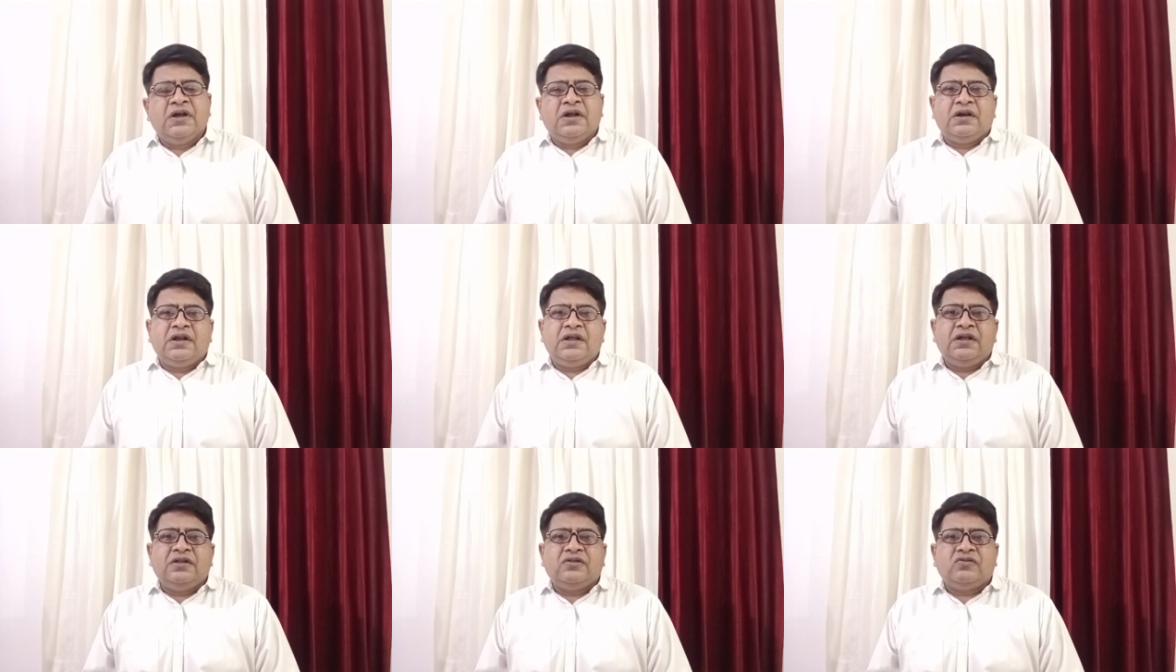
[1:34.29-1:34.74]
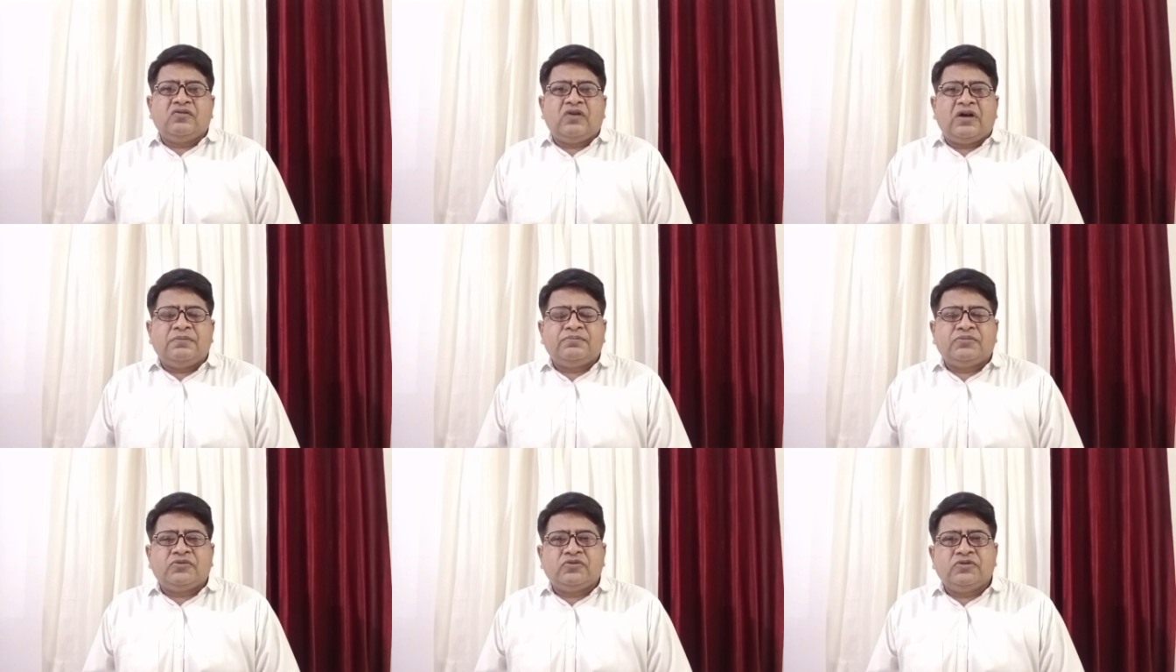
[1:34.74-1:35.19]
नहीं तो
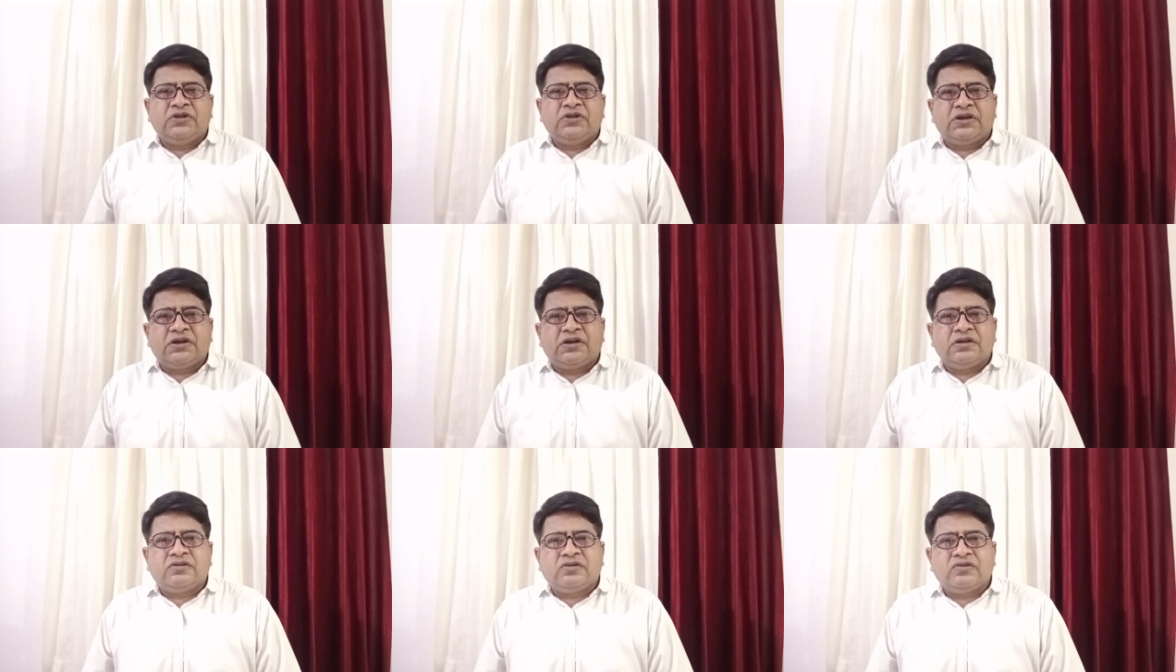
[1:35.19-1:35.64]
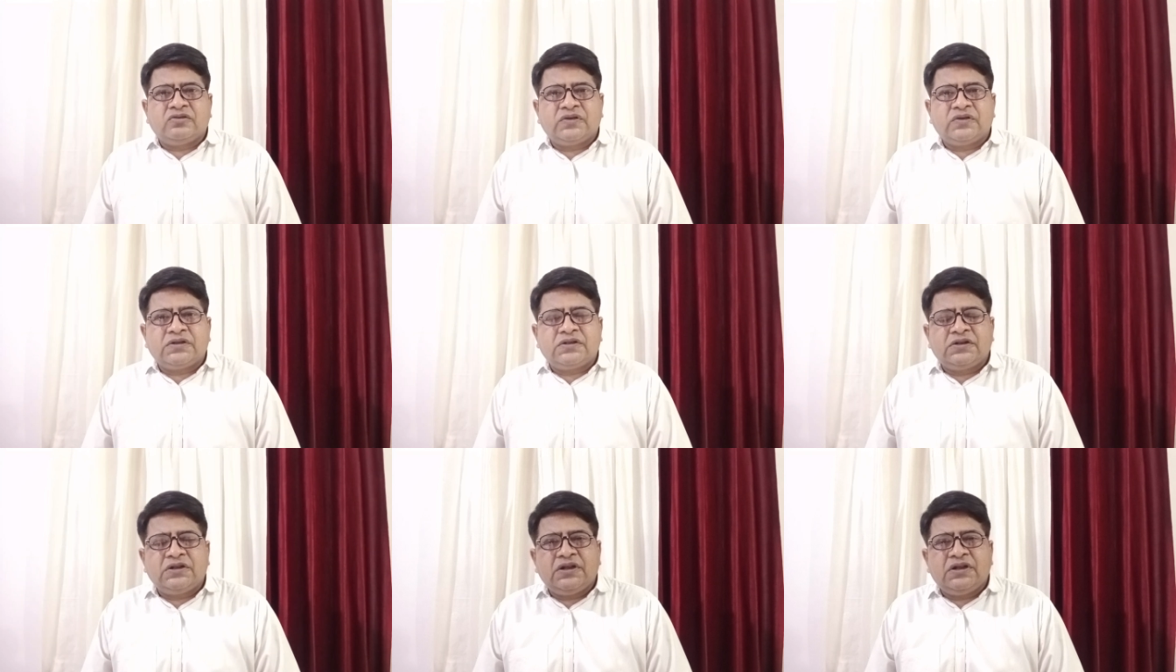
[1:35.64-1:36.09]
आपको दिक्कत हो
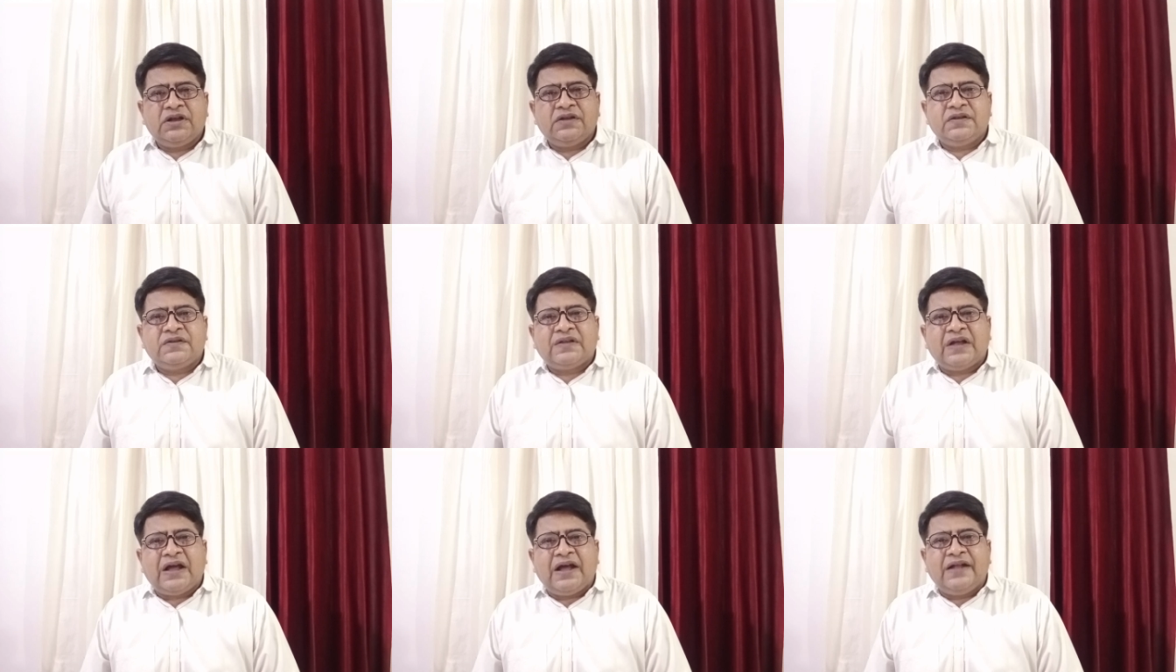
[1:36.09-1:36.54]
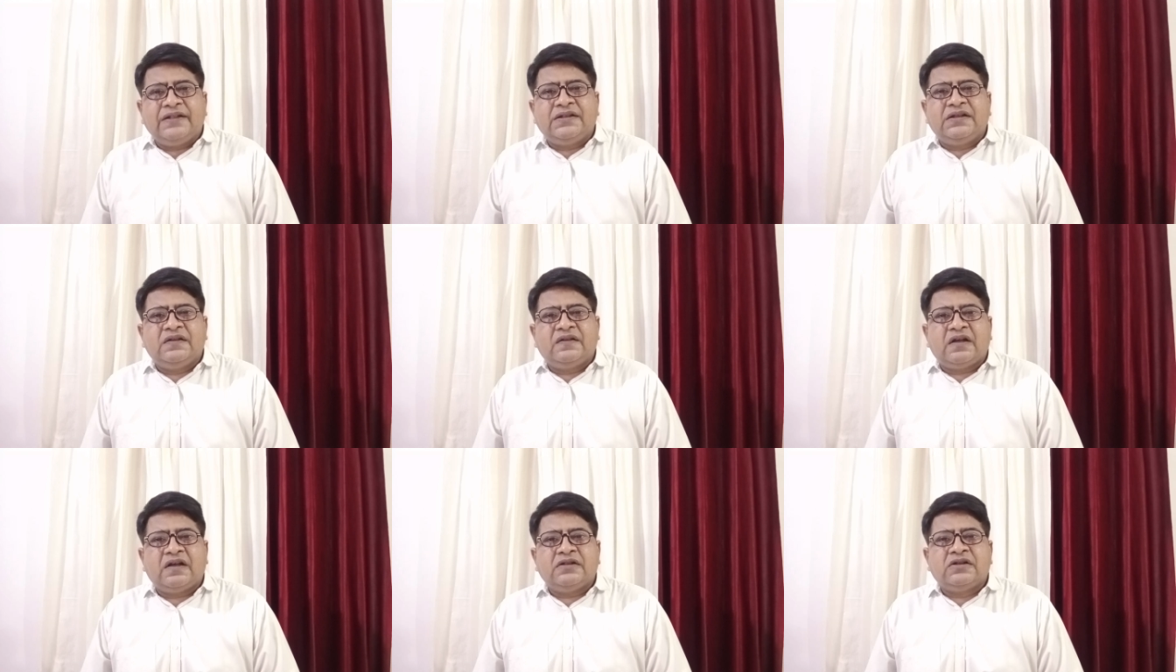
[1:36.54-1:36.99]
सकती है साथ ही
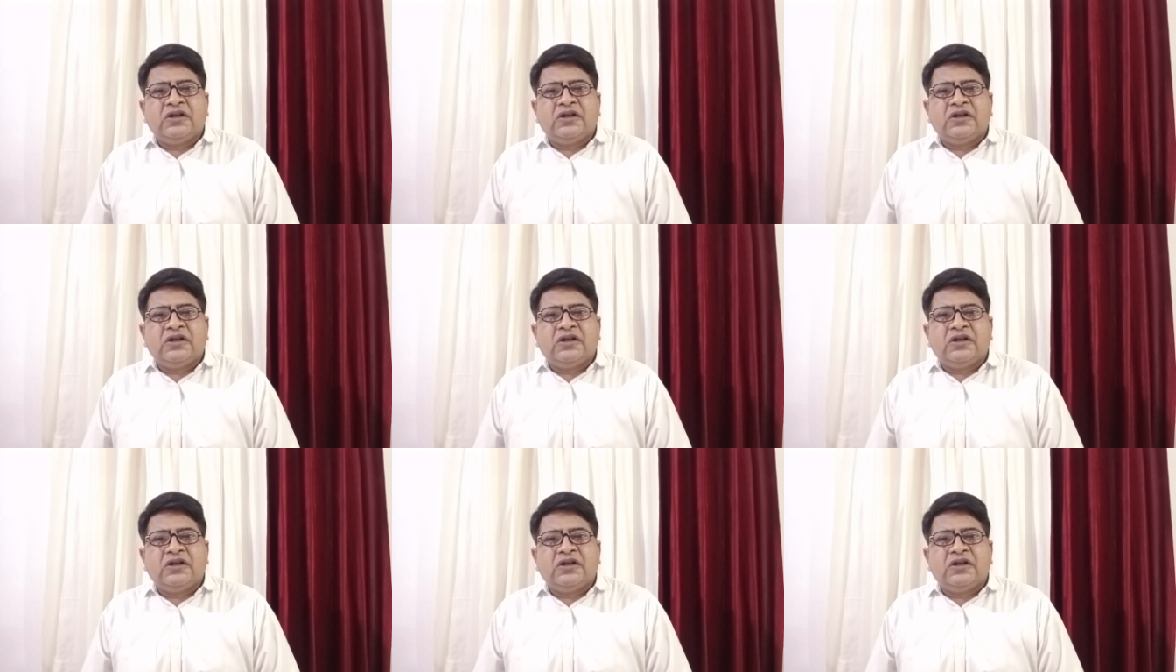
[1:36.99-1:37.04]
साथ